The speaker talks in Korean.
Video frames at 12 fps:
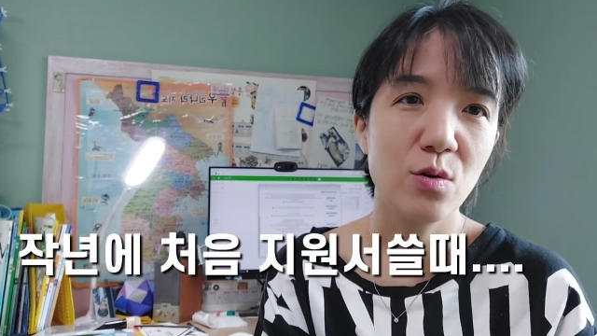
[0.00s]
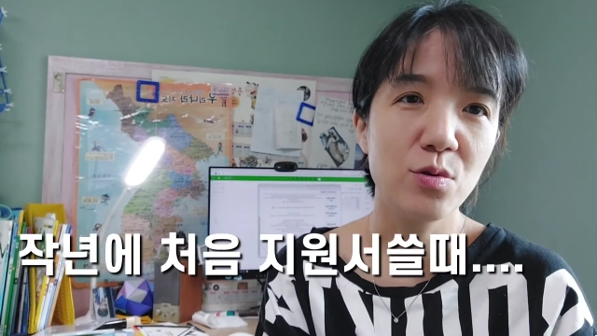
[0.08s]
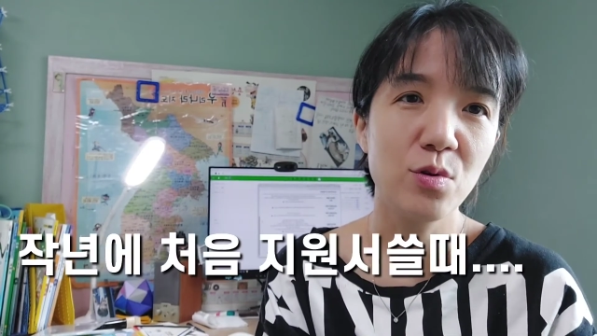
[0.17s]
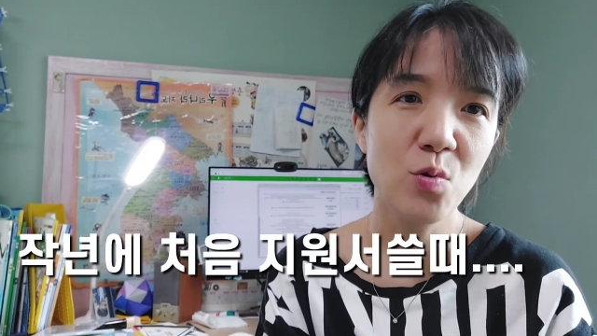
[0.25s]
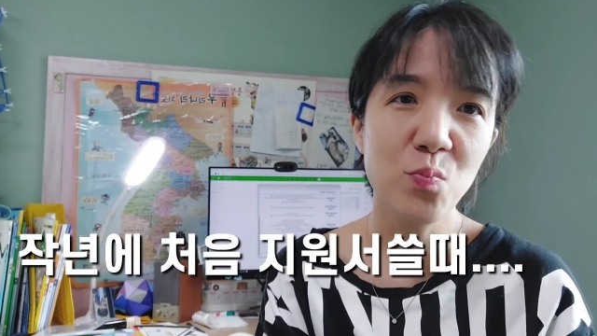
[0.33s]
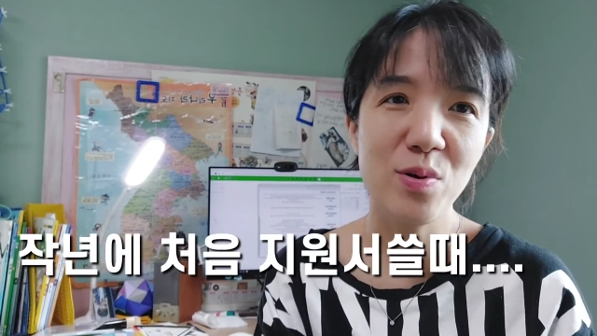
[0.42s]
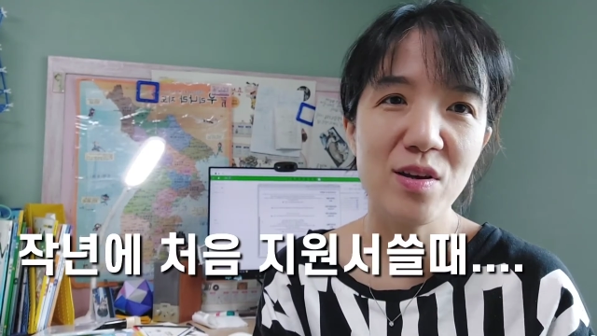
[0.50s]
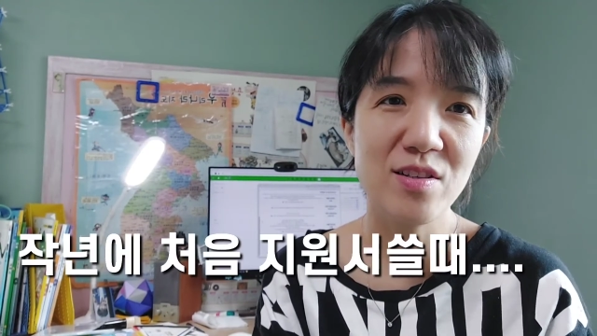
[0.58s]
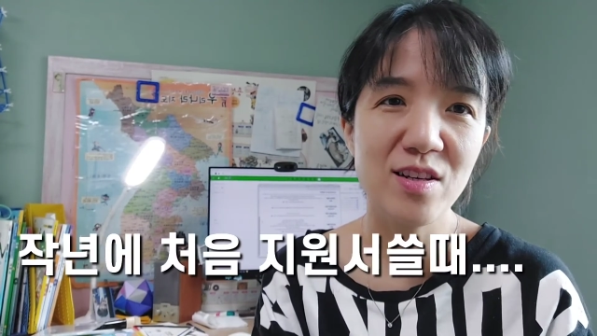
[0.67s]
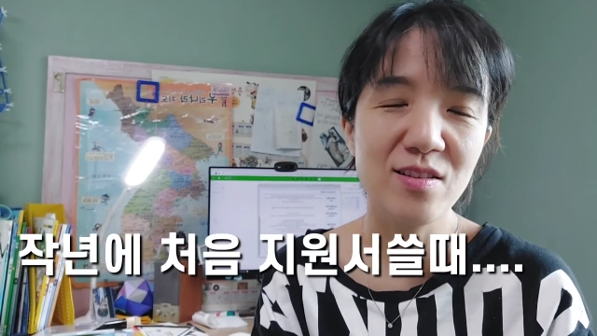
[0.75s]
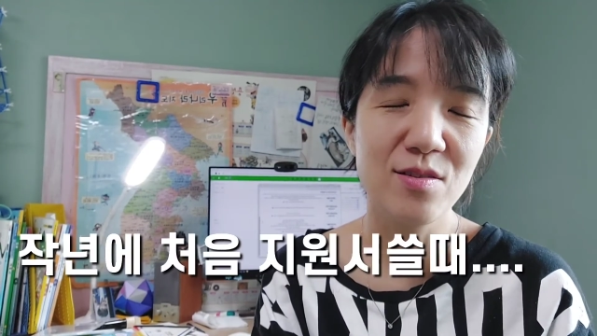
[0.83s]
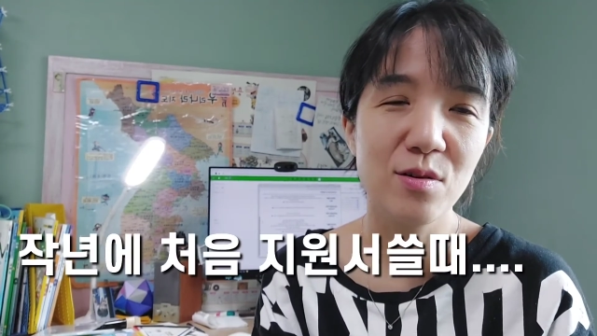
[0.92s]
어떤
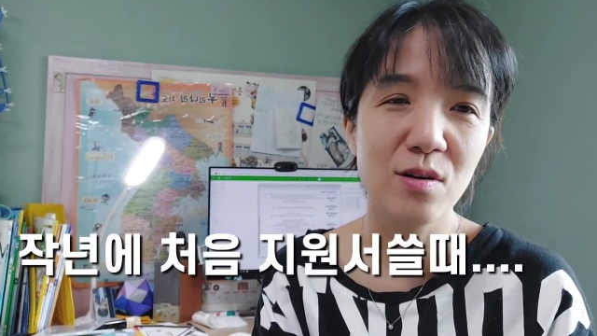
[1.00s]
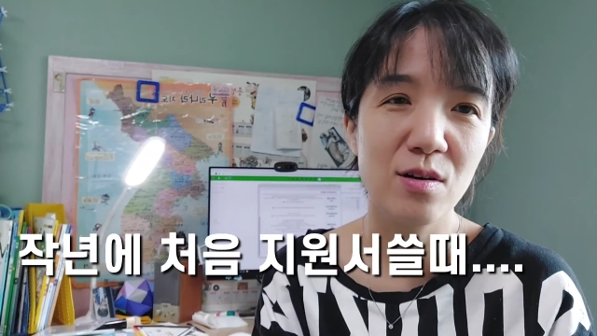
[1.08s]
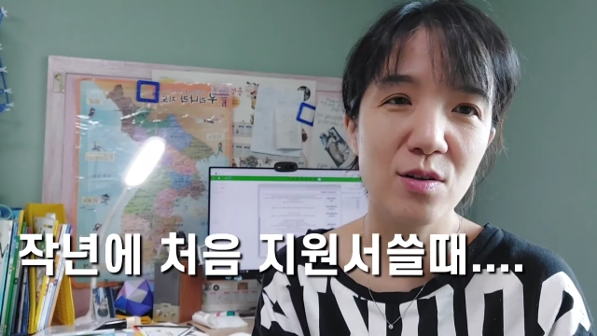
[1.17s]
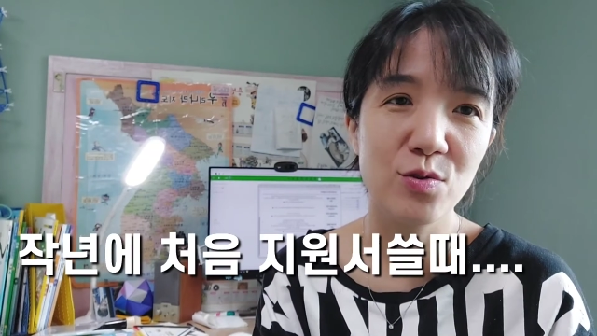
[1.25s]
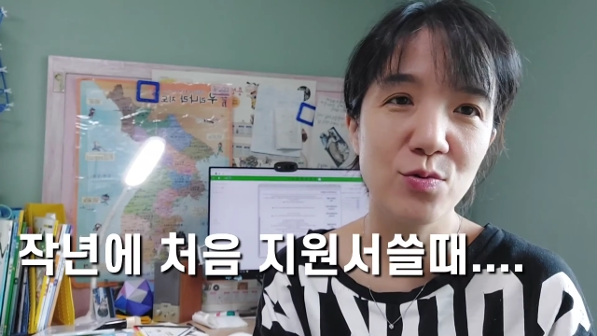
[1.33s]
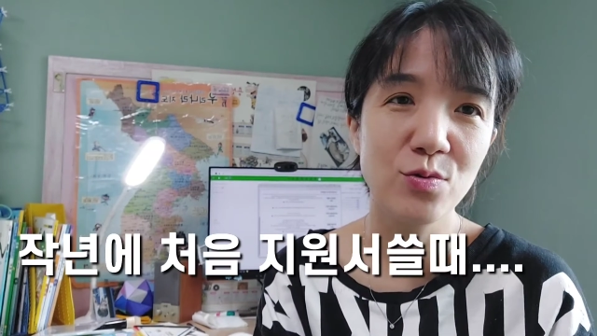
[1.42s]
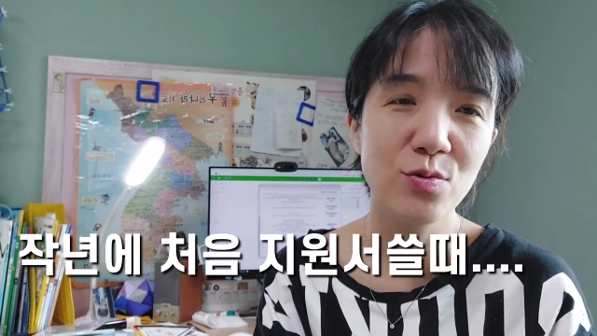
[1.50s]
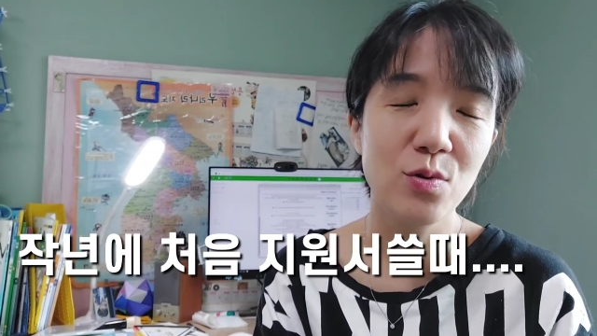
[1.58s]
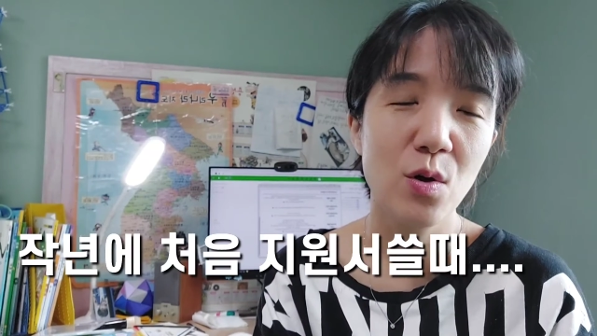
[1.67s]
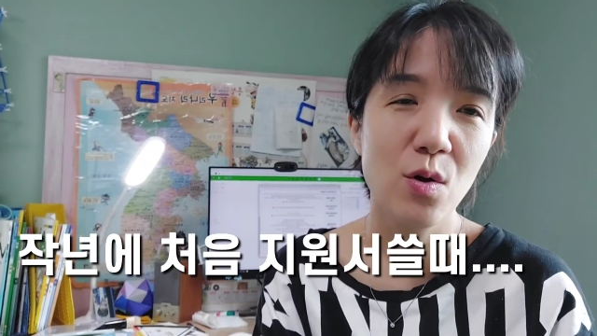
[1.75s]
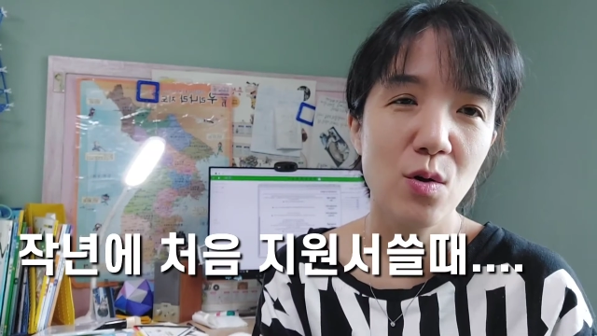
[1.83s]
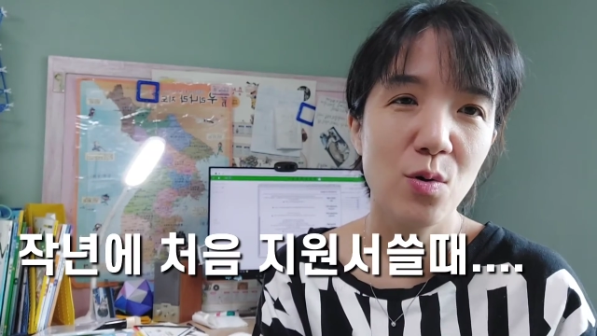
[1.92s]
홈페이지에 들어가가지고